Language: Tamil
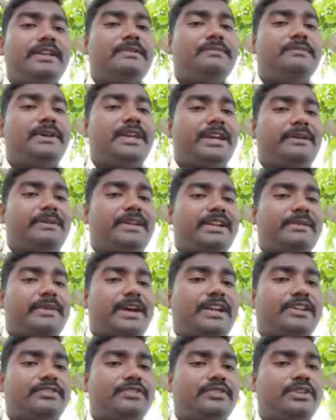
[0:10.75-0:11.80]
பி அப்படிங்கிற
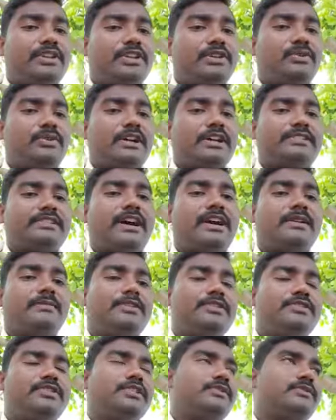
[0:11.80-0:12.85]
மேட்ரிக்ஸ் வந்து கியூ கிராஸ் ஆர்
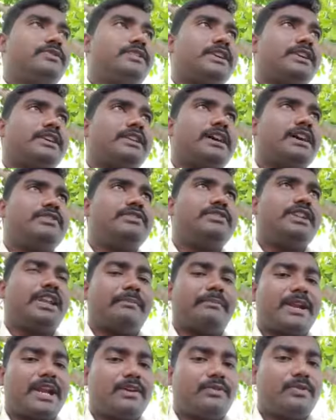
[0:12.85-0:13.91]
அப்படின்னு சொல்லி கொடுத்துட்டாங்க அதாவது வந்து
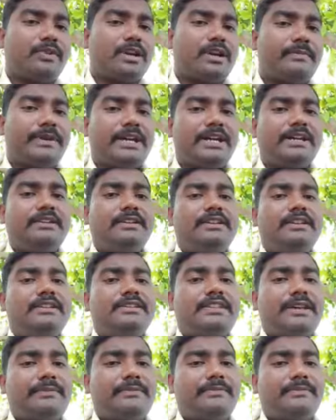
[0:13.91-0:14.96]
நம்பராக கொடுக்காம
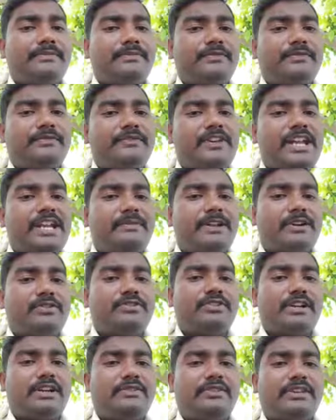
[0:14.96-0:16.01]
சம் வேரியபிளாக
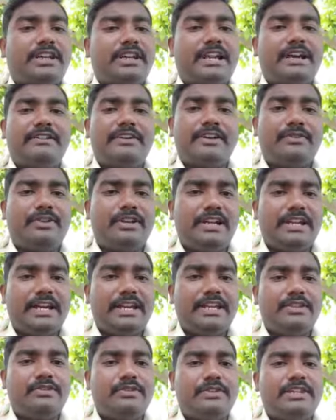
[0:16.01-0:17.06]
கொடுத்துருக்காங்க ஓகேங்களா வேறு ஒன்றும் இல்லை
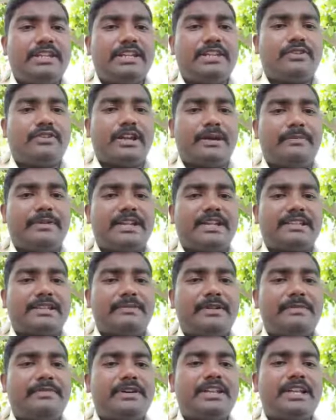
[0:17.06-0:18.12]
இது வந்து ஏதோ ஒரு நம்பர் தான்
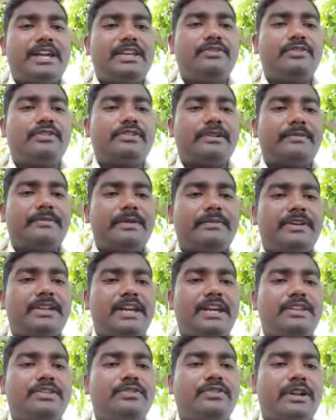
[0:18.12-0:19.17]
சம் நம்பர் தான் இது ஒரு சம் நம்பர்
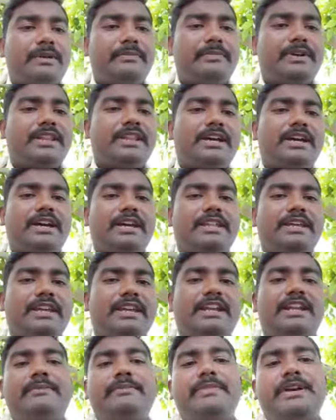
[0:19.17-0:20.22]
தான் இது ஒரு நம்பர் தான் அது
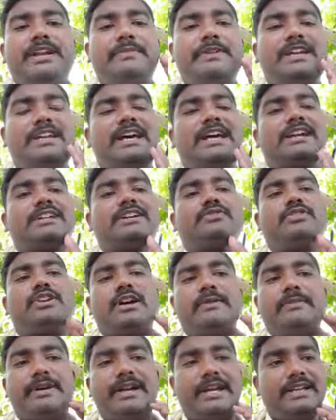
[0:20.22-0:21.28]
என்ன நம்பர் அப்படின்னு டேரெக்டாக
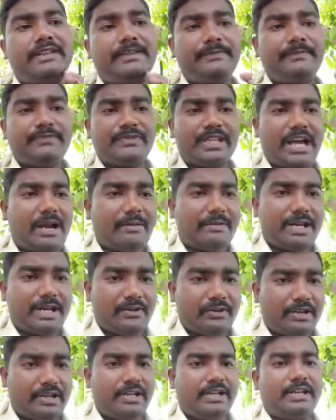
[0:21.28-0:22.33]
கொடுக்காம காமனாக
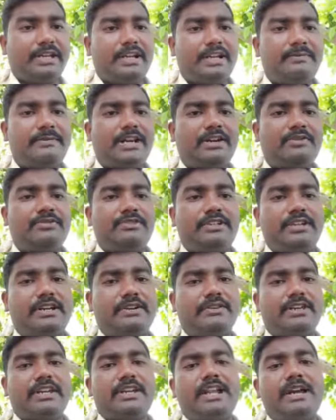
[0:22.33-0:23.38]
ஒரு எலமெண்ட்டாக
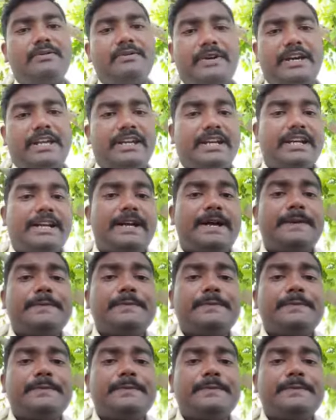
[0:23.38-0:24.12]
கொடுத்துருக்காங்க ஓகேங்களா இப்போ பாருங்கள்